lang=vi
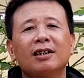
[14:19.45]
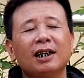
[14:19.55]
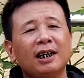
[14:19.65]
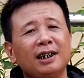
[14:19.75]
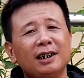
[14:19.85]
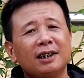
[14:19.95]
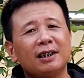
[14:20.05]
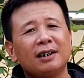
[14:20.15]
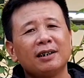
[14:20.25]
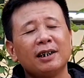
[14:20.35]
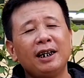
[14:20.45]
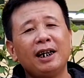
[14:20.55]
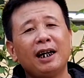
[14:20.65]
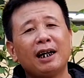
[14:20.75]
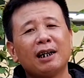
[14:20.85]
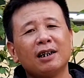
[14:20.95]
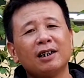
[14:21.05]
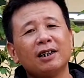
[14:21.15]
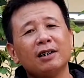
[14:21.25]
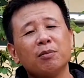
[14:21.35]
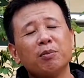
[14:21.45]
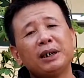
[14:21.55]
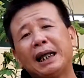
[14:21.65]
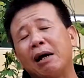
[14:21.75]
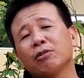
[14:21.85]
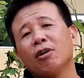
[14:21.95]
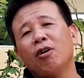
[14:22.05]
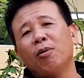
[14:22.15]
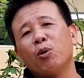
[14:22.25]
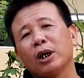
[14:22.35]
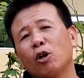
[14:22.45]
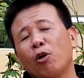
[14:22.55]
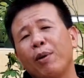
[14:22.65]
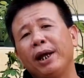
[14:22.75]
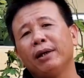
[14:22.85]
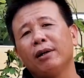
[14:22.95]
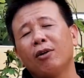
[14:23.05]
đấy thế nên là mình tạo cho nó một cái thói quen